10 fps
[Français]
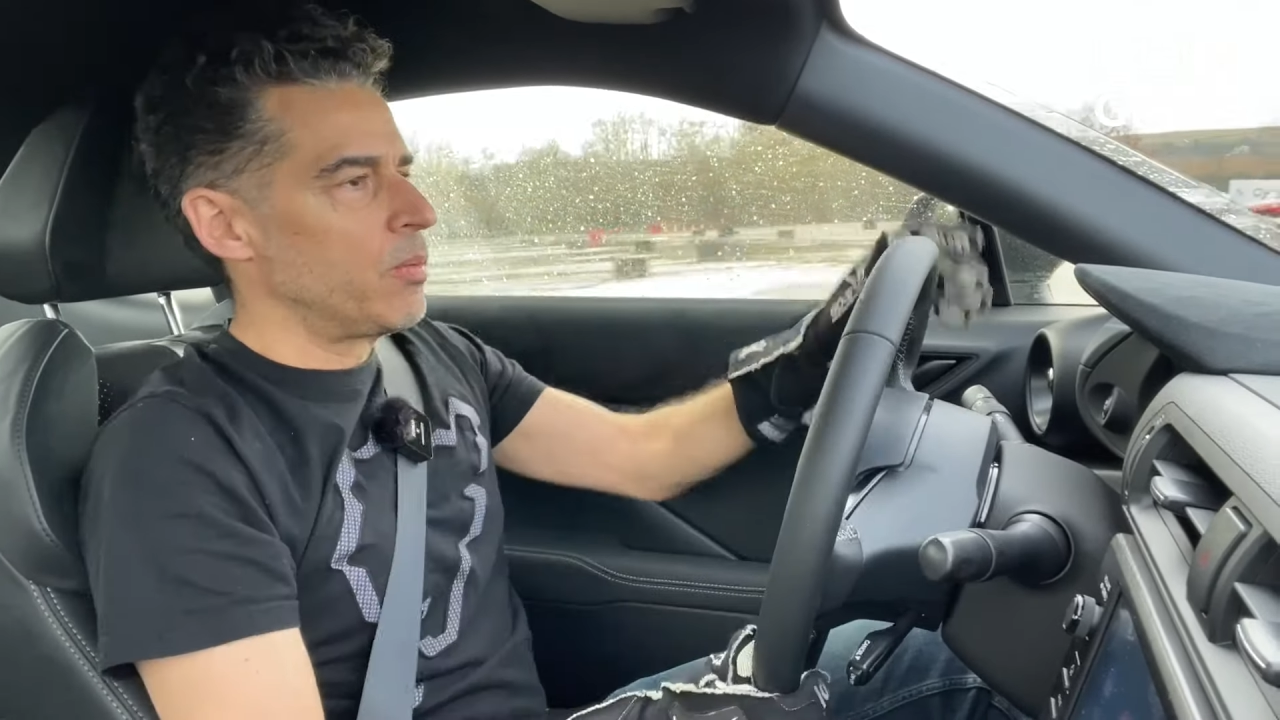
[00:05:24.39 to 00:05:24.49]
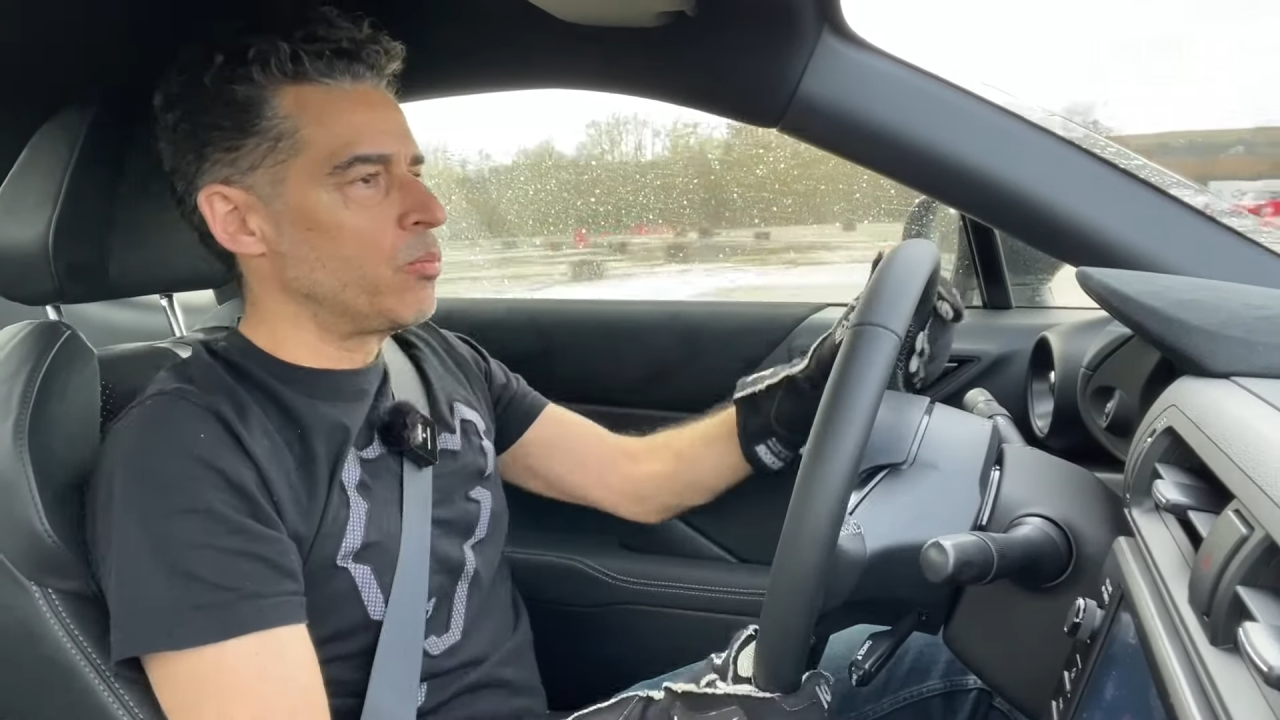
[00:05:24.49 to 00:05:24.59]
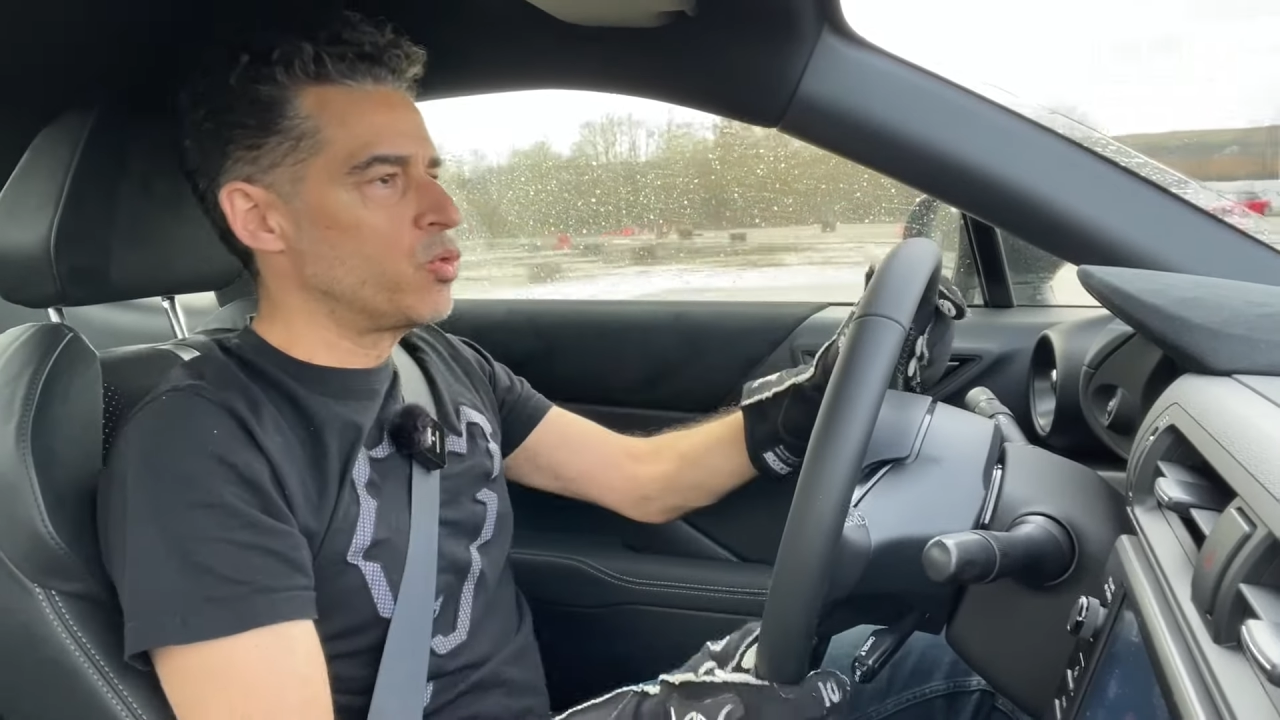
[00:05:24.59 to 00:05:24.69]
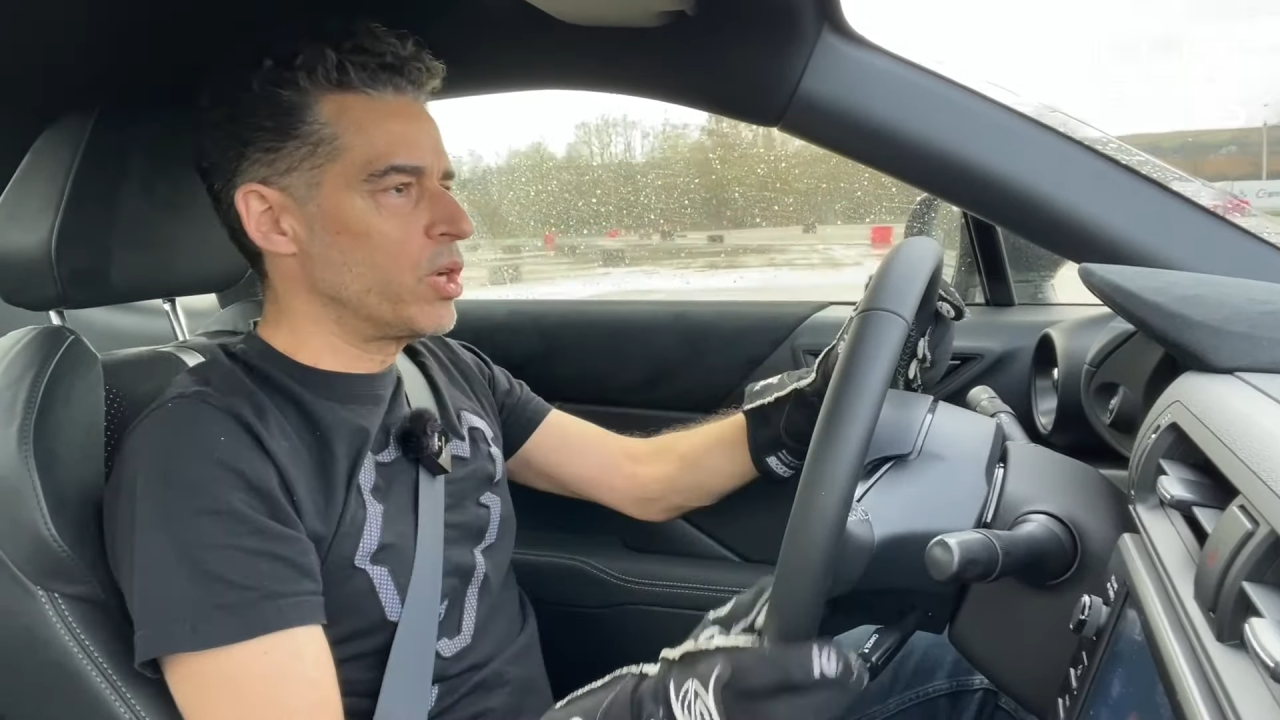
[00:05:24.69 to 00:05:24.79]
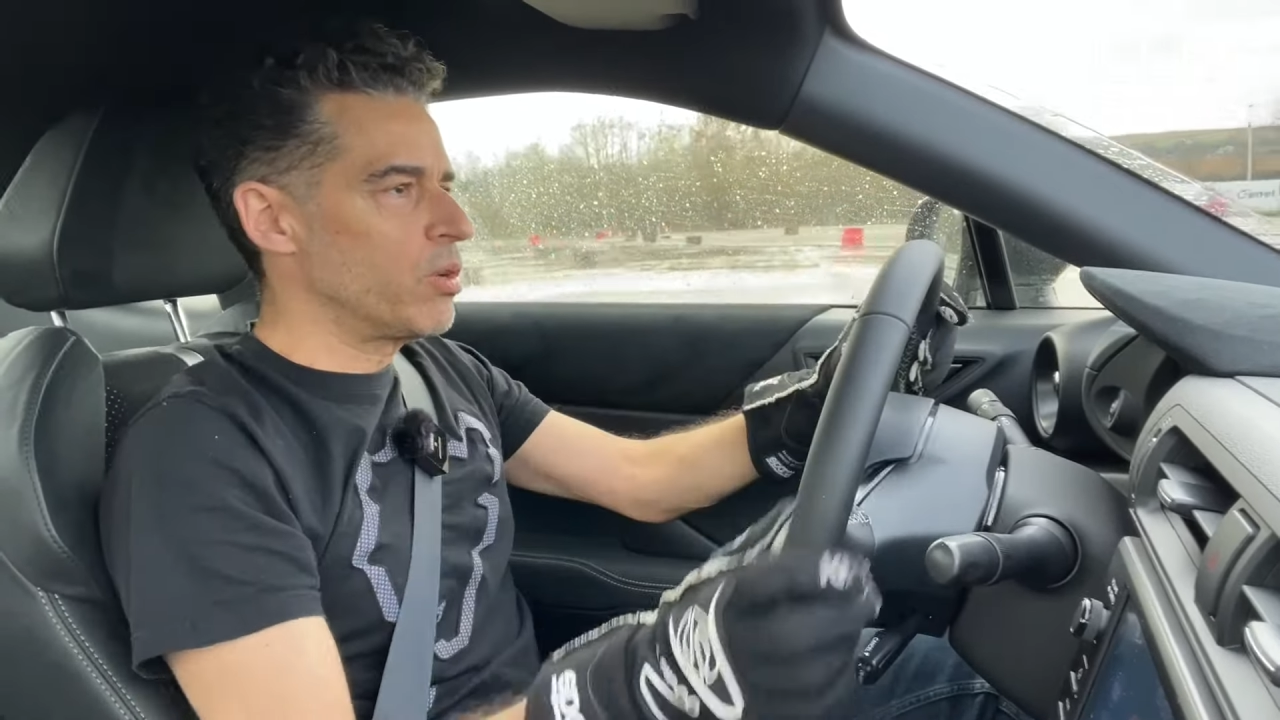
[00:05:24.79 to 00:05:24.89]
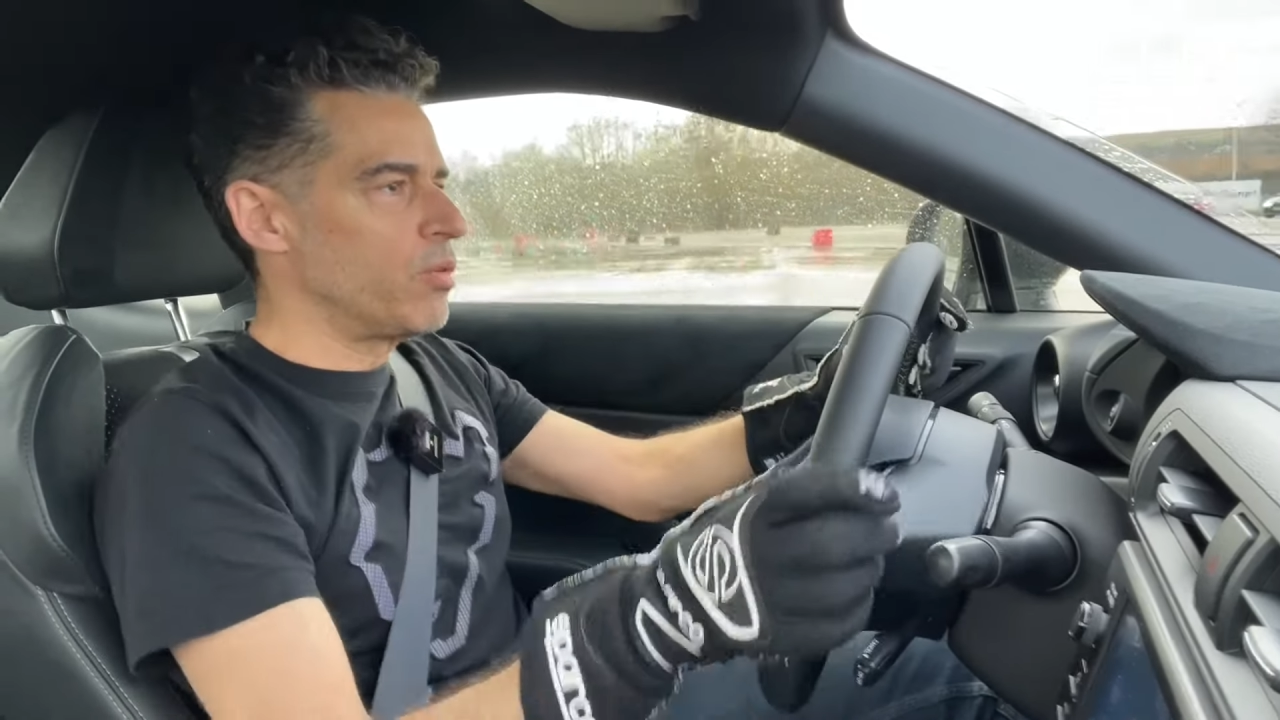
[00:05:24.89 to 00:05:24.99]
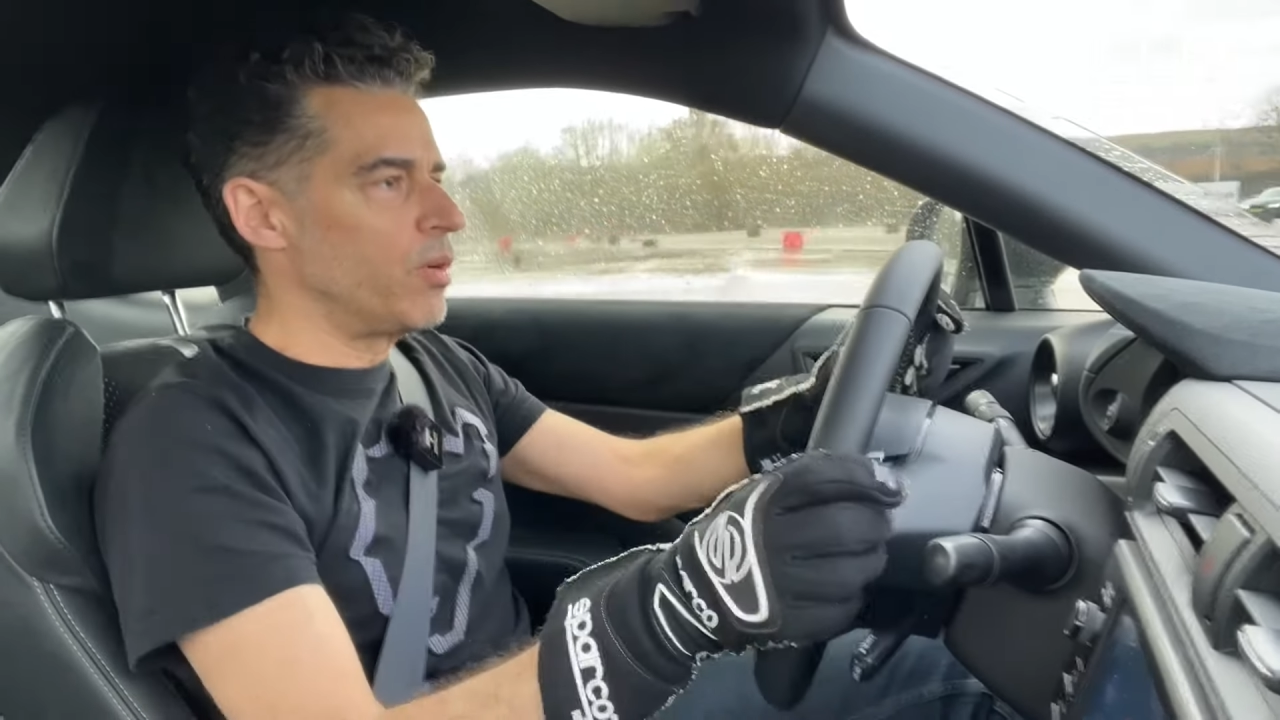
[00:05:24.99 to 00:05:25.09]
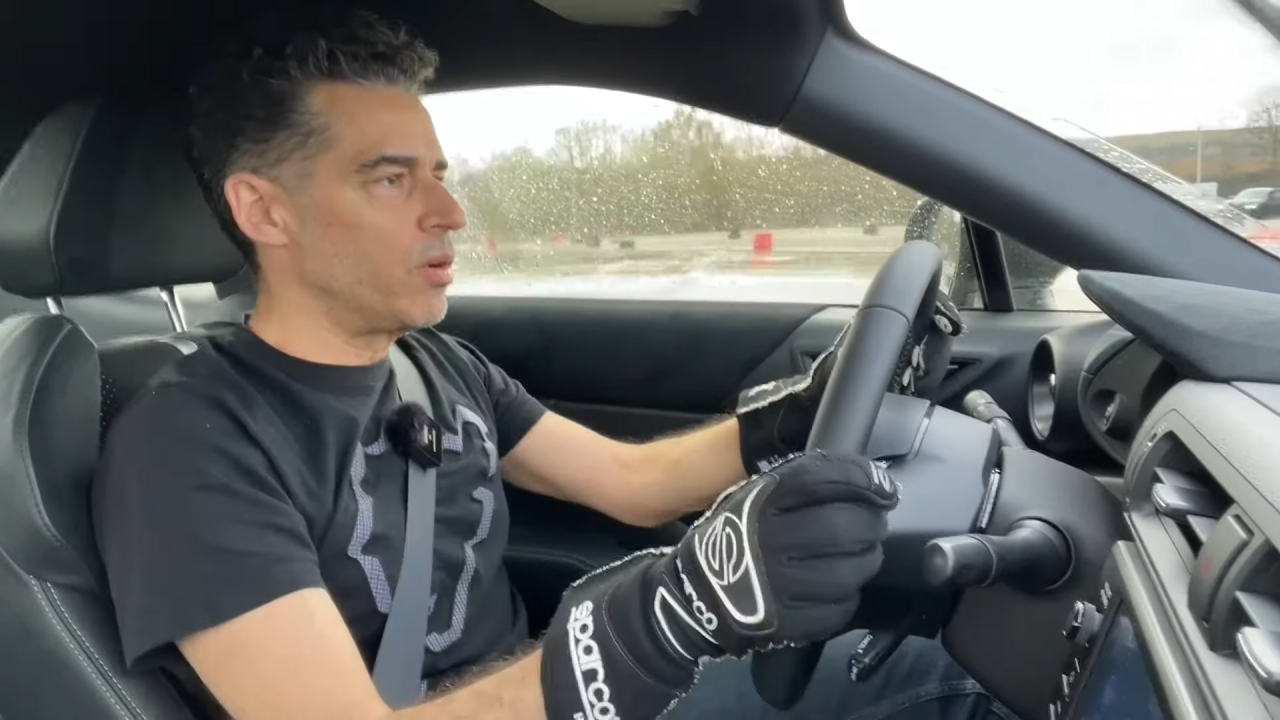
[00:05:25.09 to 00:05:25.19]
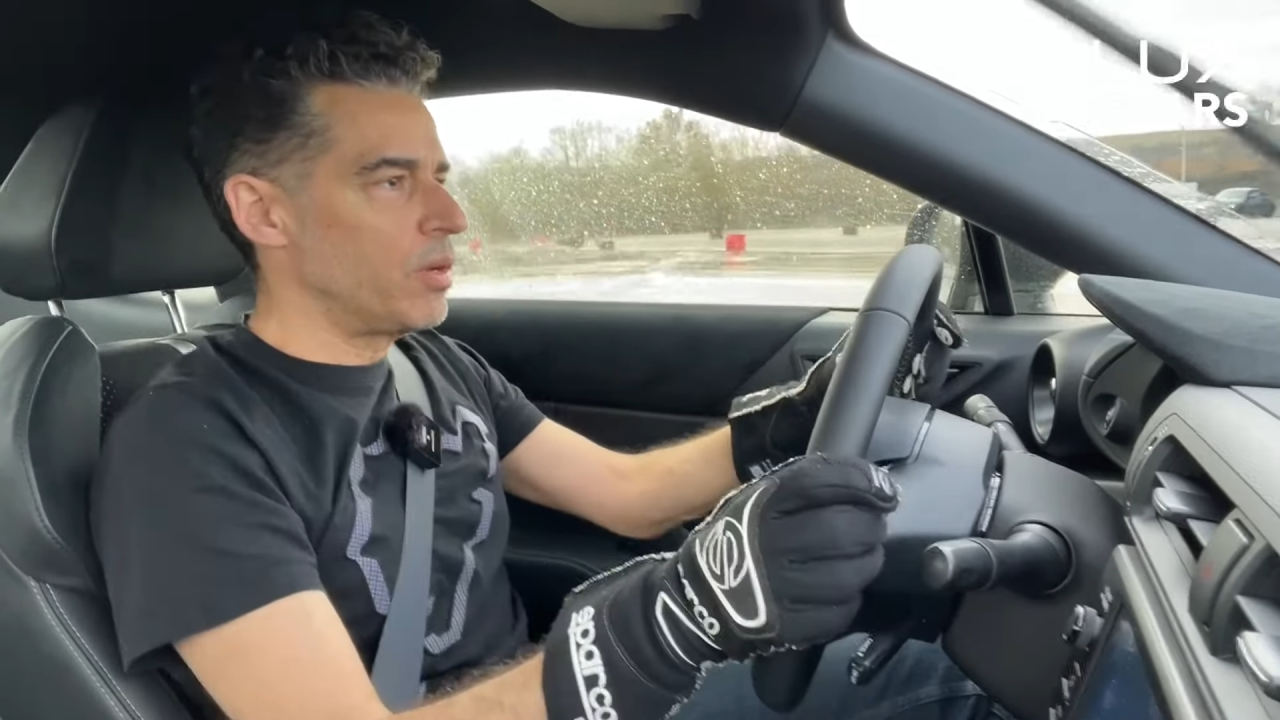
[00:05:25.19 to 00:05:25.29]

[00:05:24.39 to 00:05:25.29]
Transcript: bouger avec le volant.